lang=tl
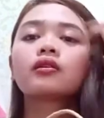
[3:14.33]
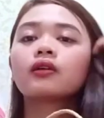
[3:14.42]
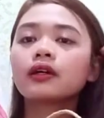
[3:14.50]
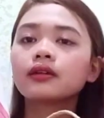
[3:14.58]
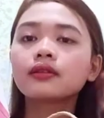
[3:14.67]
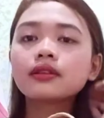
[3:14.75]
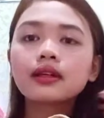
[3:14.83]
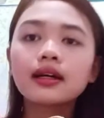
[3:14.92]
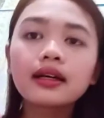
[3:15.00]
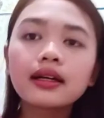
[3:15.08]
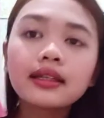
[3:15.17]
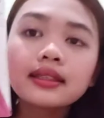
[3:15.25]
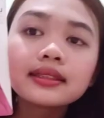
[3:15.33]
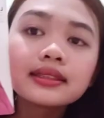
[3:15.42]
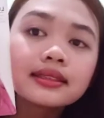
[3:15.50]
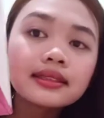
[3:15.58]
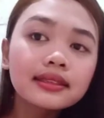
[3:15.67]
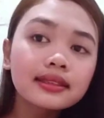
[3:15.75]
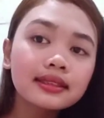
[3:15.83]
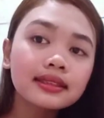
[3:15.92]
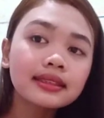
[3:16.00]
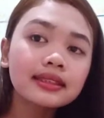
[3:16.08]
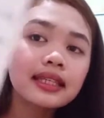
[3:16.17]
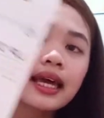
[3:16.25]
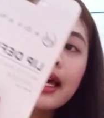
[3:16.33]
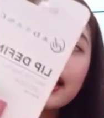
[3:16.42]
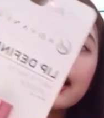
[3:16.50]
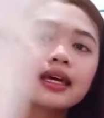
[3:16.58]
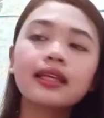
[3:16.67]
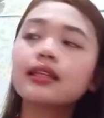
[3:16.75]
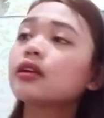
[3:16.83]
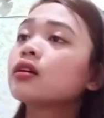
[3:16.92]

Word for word: So, ayun, guys. Ayan.